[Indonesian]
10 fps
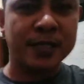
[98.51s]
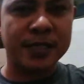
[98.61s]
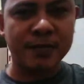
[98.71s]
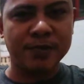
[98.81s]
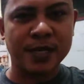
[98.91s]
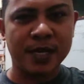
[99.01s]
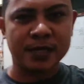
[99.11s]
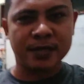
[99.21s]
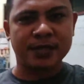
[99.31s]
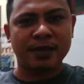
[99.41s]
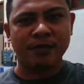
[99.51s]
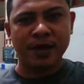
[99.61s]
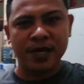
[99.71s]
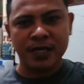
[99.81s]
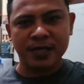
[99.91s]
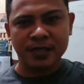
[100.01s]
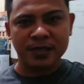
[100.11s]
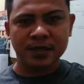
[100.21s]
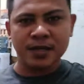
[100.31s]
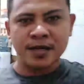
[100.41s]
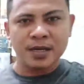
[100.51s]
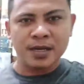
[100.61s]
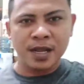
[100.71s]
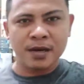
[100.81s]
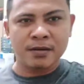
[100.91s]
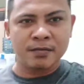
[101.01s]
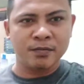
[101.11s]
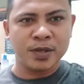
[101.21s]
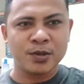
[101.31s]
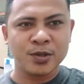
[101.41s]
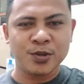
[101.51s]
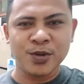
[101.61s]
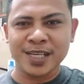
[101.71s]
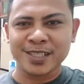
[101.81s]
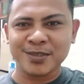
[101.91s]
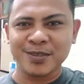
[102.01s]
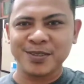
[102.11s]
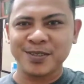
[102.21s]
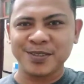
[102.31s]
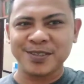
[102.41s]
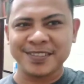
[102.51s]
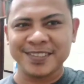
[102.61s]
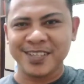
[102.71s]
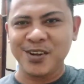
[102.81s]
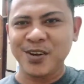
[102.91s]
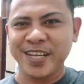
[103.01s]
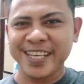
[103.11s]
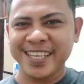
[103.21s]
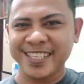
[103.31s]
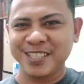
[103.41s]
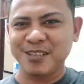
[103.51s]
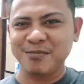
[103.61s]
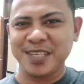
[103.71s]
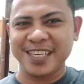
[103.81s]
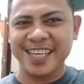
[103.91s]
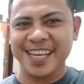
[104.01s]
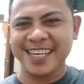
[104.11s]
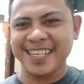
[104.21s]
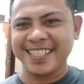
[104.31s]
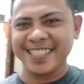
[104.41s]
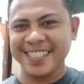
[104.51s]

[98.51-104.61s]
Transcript: setiap saat, setiap hari dan penghujung waktu. Oke, cukup sekian.